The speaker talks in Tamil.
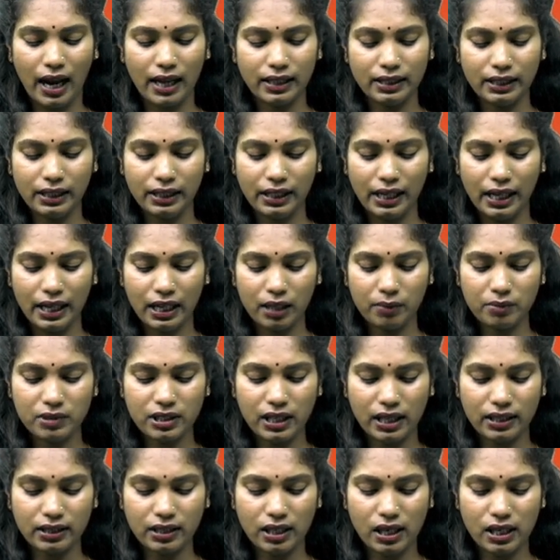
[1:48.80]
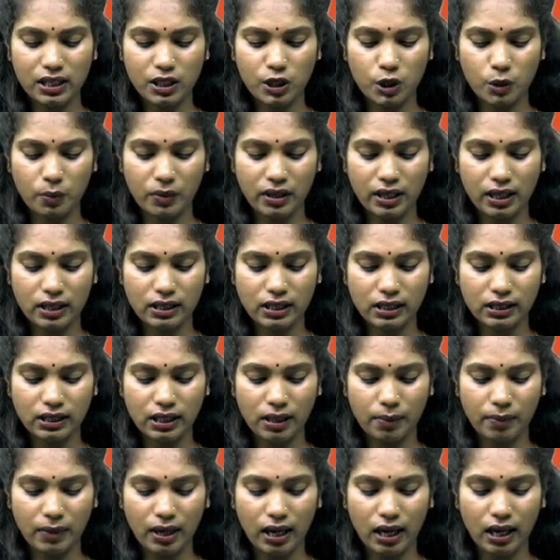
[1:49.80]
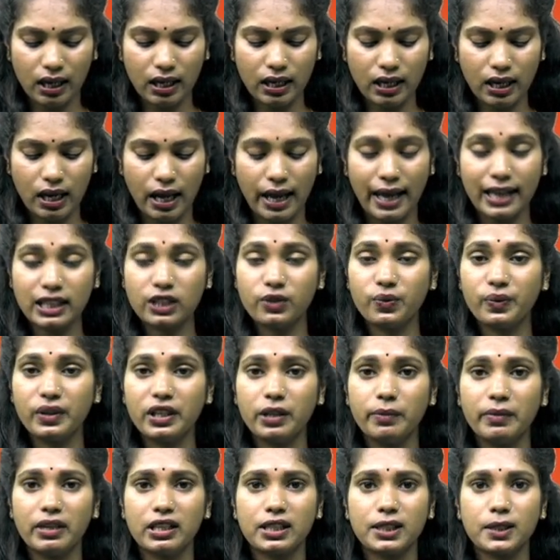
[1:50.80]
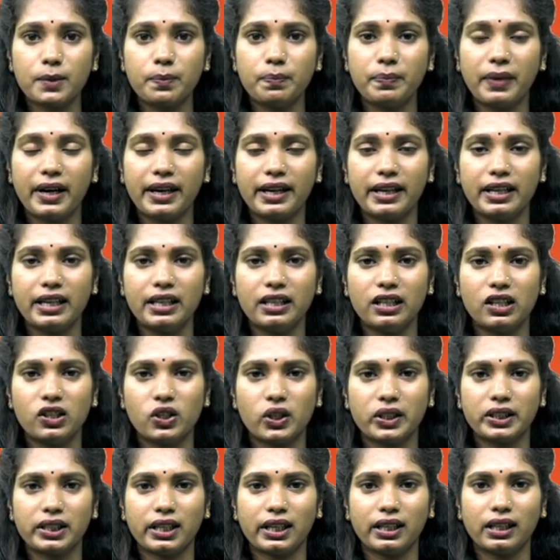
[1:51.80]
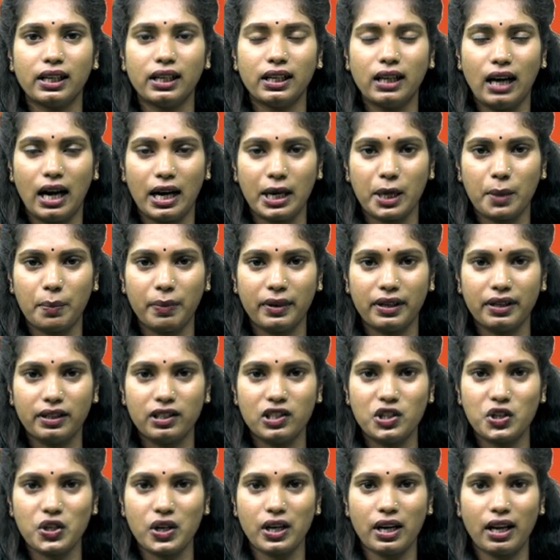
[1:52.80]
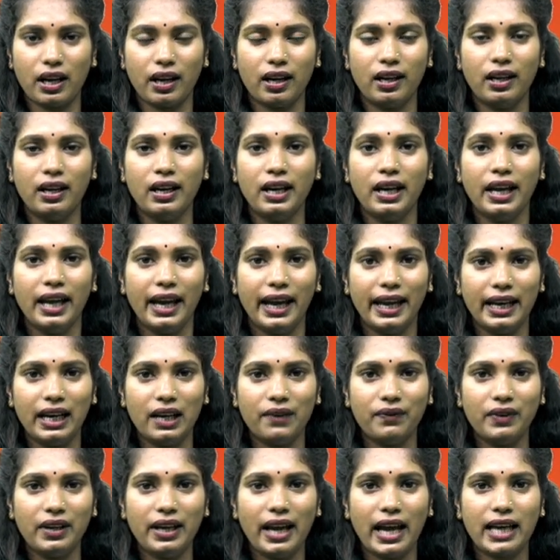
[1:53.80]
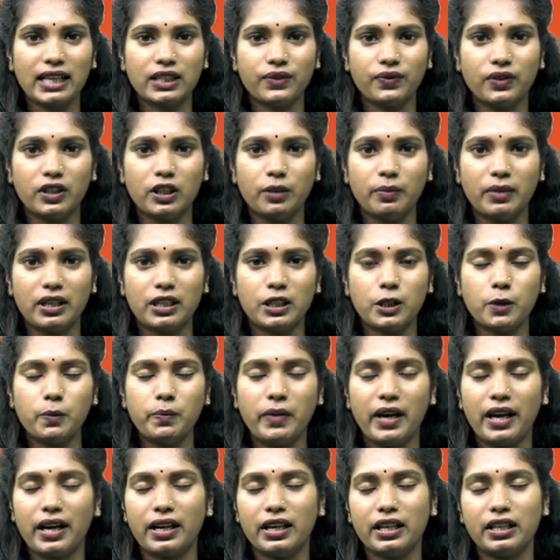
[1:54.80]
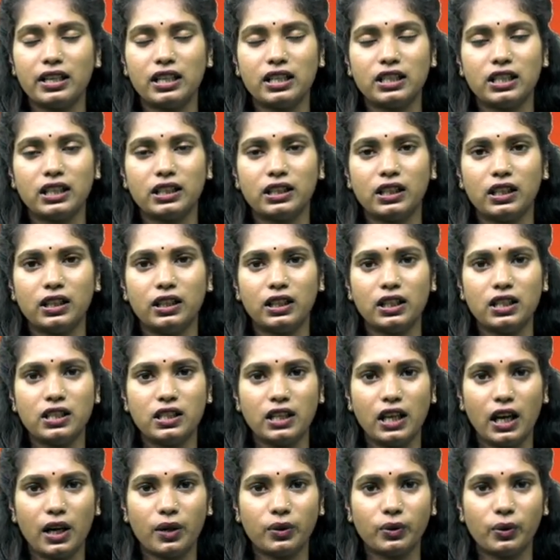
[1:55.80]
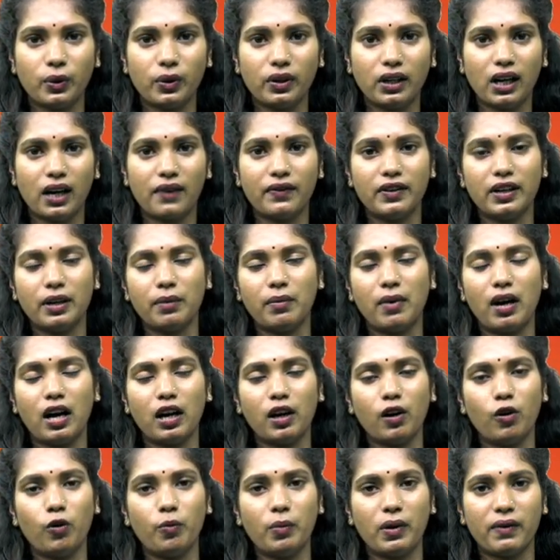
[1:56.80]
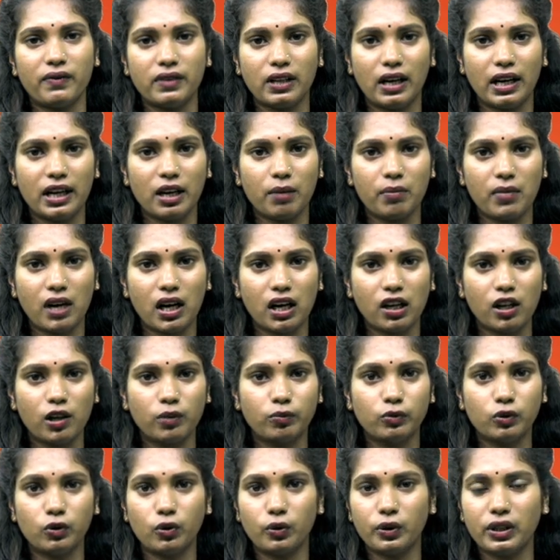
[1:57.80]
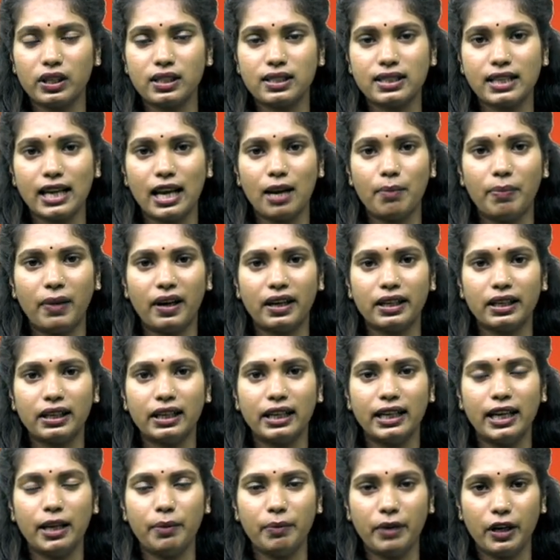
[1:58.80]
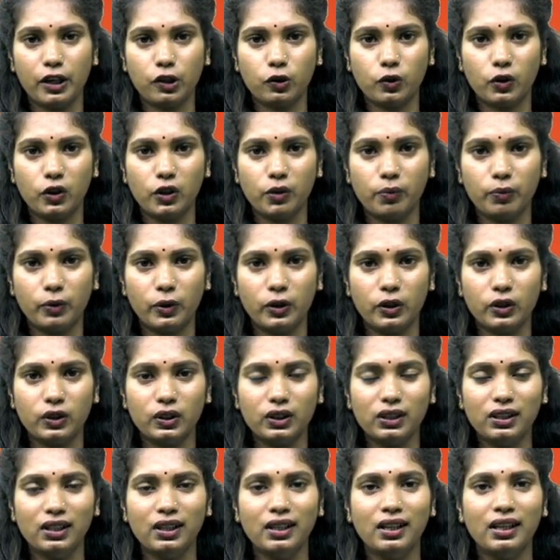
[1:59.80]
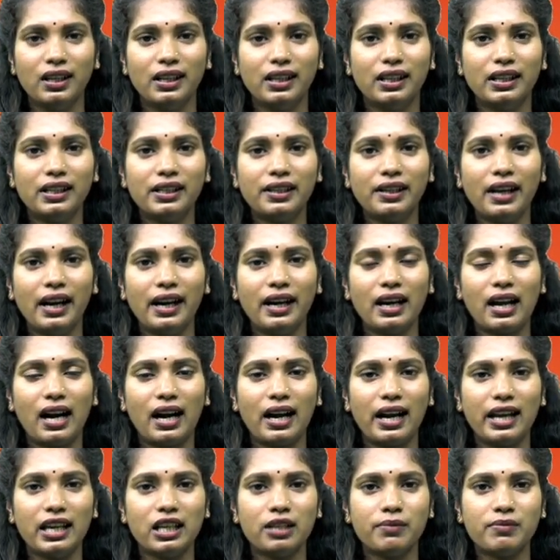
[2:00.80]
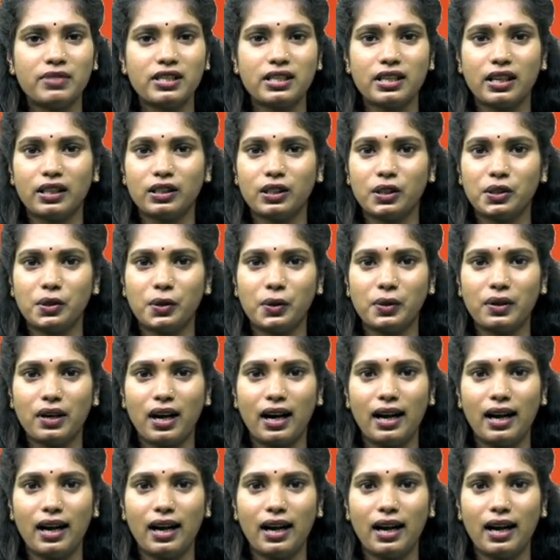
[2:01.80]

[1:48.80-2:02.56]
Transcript: அதே நேரம் சந்திராஷ்டம நட்சத்திரமாக அஸ்வினி மற்றும் பரணி நட்சத்திரங்கள் காணப்படுகின்றன எனவே அஸ்வினி மற்றும் பரணி நட்சத்திரத்தை சேர்ந்தோர் கவனமாகவும் அவதானமாகவும் உங்களுடைய செயல்பாடுகளை மேற்கொள்ளும் பொழுது இன்றைய நாளையும் சிறந்ததோர்